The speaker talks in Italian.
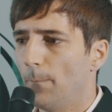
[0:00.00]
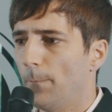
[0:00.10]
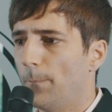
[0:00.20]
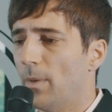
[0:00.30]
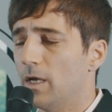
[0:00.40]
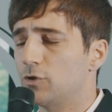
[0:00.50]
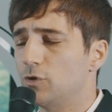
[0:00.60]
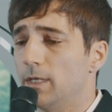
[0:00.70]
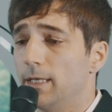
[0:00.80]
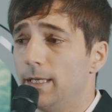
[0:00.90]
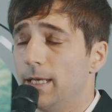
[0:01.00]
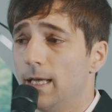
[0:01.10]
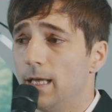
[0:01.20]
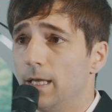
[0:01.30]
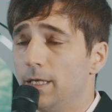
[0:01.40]
Ma in,
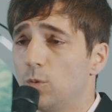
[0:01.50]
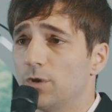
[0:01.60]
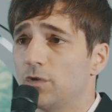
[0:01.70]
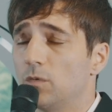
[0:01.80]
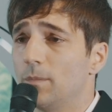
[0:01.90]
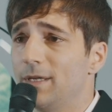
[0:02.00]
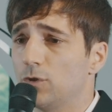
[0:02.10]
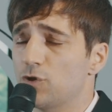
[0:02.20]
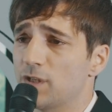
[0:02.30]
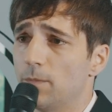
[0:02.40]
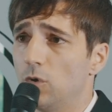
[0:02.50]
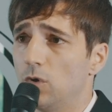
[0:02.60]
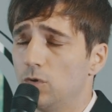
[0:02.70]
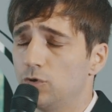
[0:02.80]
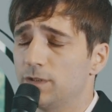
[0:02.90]
eh, in questo momento ci
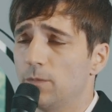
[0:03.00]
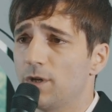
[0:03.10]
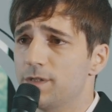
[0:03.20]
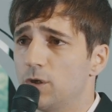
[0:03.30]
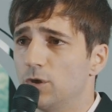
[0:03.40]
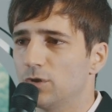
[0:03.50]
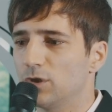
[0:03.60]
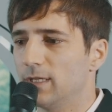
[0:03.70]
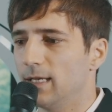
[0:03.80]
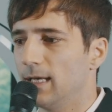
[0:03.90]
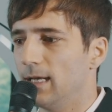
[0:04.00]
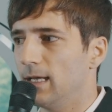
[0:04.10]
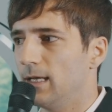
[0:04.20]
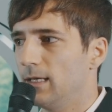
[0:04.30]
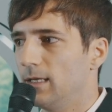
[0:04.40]
siamo, ci siamo resi conto
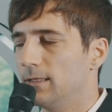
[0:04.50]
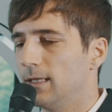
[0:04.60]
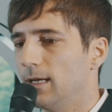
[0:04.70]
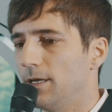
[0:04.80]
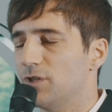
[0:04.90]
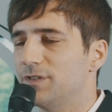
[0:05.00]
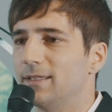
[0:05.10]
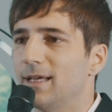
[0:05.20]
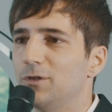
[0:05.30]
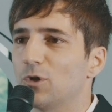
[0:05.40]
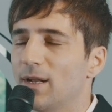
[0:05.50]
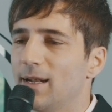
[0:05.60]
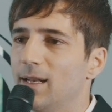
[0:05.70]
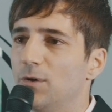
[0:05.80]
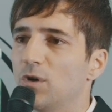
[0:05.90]
del, della necessità di
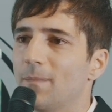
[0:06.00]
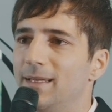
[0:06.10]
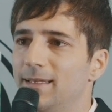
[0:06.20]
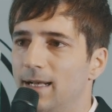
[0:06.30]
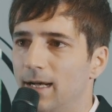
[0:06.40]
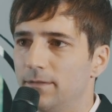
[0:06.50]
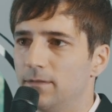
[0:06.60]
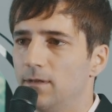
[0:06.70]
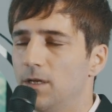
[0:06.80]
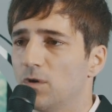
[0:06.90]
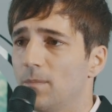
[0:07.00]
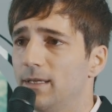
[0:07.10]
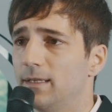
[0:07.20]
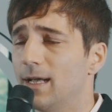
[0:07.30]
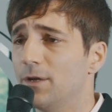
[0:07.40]
tornare alla normalità. La
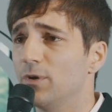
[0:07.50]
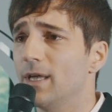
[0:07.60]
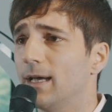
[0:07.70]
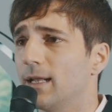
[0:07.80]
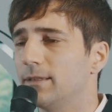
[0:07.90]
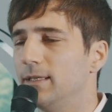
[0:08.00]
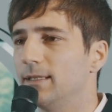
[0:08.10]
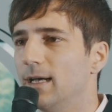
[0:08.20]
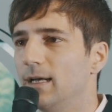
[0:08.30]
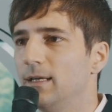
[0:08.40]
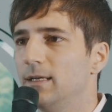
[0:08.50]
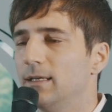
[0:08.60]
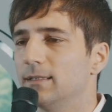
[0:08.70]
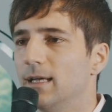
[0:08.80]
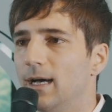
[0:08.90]
normalità a noi è garantita
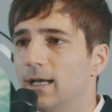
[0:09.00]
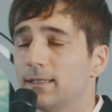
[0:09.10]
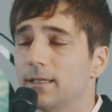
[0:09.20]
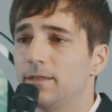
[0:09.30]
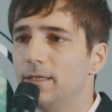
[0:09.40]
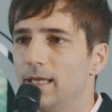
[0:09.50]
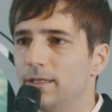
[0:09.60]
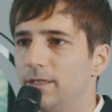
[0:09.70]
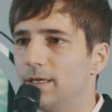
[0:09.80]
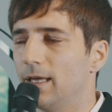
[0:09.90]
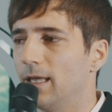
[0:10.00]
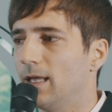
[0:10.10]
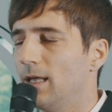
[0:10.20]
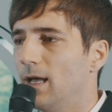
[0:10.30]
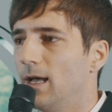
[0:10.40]
da tanti enti
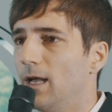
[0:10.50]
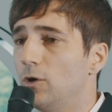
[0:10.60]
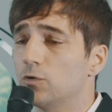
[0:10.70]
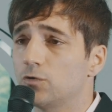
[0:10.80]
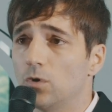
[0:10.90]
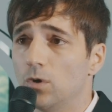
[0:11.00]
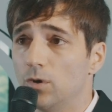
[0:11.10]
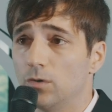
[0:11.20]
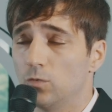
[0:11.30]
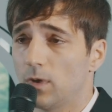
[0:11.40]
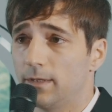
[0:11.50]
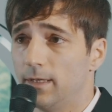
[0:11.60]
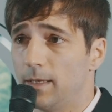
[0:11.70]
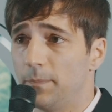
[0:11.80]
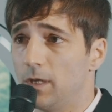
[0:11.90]
che eh, non solo
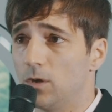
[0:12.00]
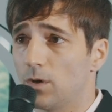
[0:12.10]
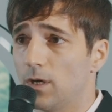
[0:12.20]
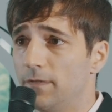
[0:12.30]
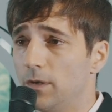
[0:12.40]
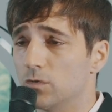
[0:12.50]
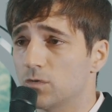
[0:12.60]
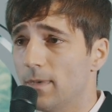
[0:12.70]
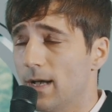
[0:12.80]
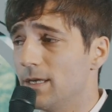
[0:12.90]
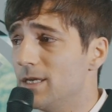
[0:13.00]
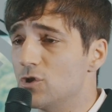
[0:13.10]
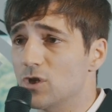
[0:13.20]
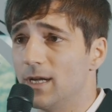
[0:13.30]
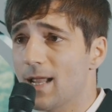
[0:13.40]
durante i tempi di coronavirus, ma in
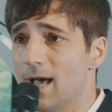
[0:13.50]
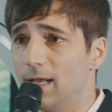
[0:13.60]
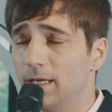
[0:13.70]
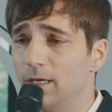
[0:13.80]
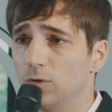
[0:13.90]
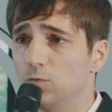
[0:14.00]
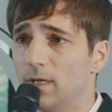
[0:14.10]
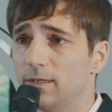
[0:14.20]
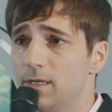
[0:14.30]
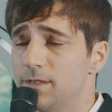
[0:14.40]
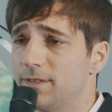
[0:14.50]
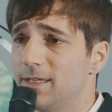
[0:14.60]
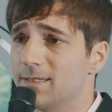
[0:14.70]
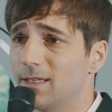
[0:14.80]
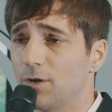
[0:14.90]
generale durante
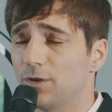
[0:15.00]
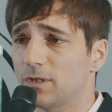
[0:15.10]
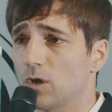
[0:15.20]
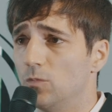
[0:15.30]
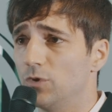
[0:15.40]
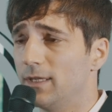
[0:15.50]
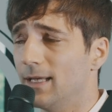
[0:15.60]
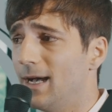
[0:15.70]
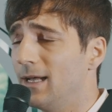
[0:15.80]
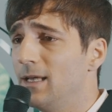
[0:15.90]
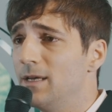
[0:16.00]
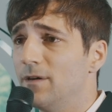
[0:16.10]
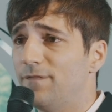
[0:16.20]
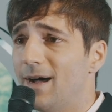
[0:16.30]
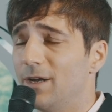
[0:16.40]
l'esistenza della nostra comunità,
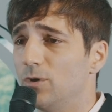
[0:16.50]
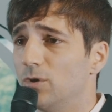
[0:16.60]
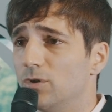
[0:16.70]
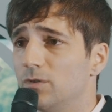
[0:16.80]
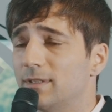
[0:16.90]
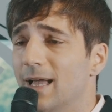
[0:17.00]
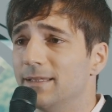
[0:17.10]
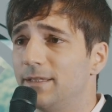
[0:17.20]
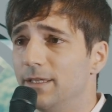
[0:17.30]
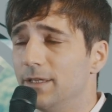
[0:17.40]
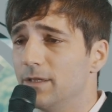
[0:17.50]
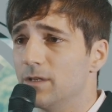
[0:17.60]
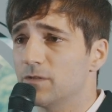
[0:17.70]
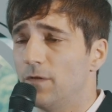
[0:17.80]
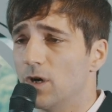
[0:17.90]
fanno tanti
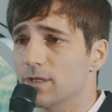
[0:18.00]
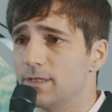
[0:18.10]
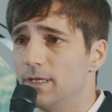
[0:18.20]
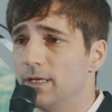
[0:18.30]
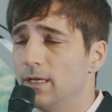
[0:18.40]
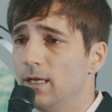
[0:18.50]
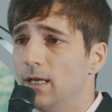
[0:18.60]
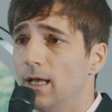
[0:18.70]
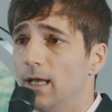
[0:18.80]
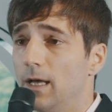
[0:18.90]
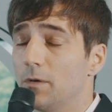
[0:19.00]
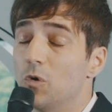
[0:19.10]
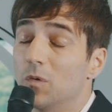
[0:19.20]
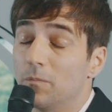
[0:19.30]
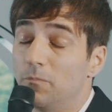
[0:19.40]
sforzi eh,
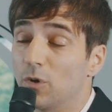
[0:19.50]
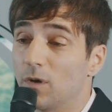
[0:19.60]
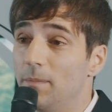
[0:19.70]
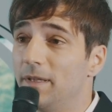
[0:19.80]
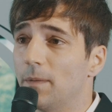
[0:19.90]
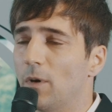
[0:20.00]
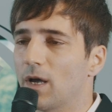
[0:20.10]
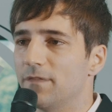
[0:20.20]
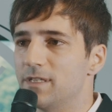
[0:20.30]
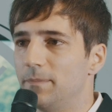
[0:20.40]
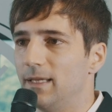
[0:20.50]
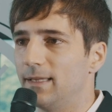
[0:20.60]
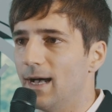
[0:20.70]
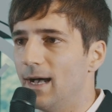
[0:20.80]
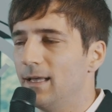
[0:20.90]
con probabilmente poca
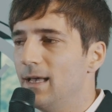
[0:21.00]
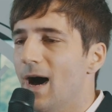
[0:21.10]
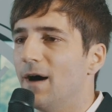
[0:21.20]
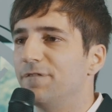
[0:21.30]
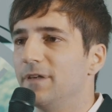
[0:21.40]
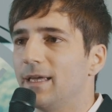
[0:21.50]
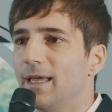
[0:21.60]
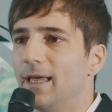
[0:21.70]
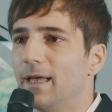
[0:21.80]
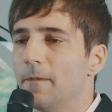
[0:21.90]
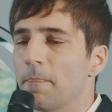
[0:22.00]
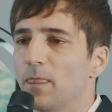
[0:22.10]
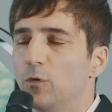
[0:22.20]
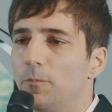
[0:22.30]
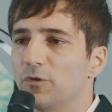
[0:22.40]
visibilità affinché
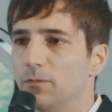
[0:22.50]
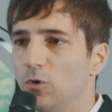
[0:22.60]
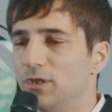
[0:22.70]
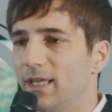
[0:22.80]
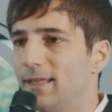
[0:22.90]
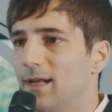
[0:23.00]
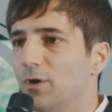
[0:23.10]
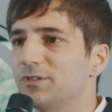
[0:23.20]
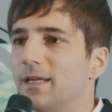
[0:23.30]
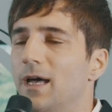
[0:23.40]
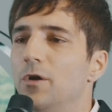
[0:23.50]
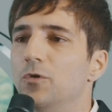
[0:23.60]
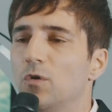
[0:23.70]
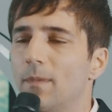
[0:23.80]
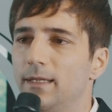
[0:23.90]
noi possiamo godere della nostra
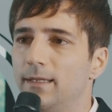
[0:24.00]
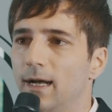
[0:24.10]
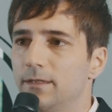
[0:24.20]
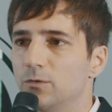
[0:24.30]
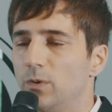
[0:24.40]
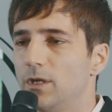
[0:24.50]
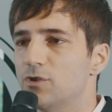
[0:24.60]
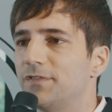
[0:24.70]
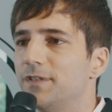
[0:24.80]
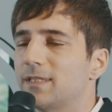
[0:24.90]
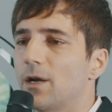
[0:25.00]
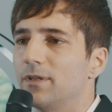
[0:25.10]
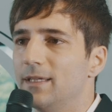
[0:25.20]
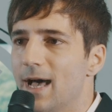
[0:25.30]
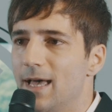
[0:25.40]
normalità. Quindi gesti
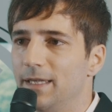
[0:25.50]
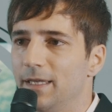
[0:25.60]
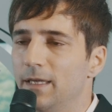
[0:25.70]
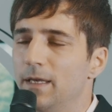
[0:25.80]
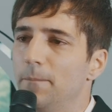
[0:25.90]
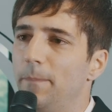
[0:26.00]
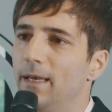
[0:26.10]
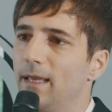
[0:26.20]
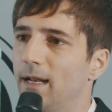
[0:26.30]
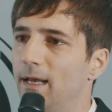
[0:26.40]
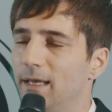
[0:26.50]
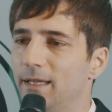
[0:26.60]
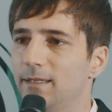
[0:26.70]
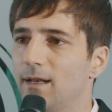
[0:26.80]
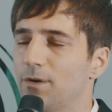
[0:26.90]
straordinari per
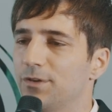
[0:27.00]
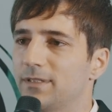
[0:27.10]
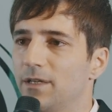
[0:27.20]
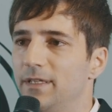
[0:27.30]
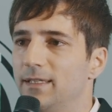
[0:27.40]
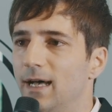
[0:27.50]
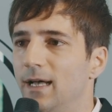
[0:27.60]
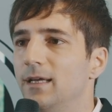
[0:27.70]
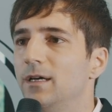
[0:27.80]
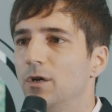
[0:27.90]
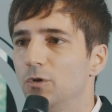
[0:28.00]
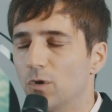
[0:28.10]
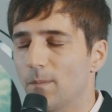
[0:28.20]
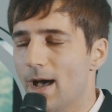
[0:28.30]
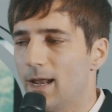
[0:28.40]
rendere la nostra vita
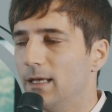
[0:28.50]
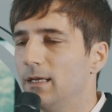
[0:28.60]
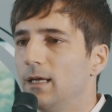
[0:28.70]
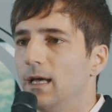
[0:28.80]
normale.